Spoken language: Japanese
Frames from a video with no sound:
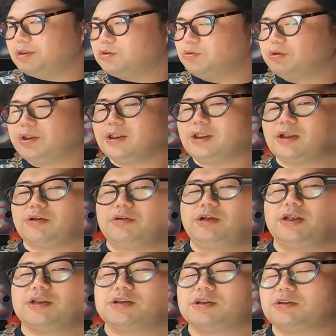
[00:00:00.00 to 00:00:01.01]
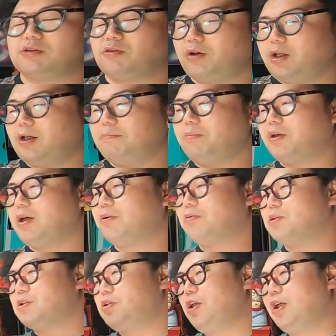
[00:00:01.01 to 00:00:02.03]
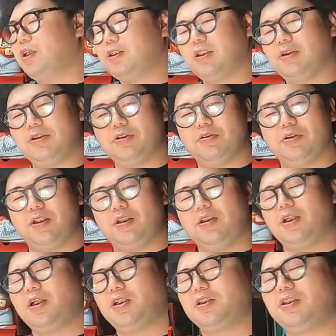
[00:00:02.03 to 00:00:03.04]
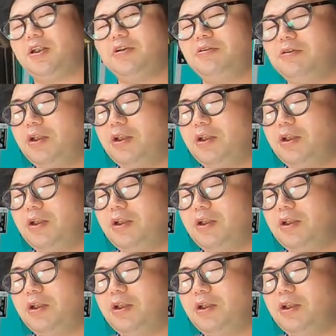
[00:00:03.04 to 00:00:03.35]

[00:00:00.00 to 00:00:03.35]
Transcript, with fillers: そういう方といらっしゃるとね、やっぱ結構スニアカさんは抽選行ったりしてるん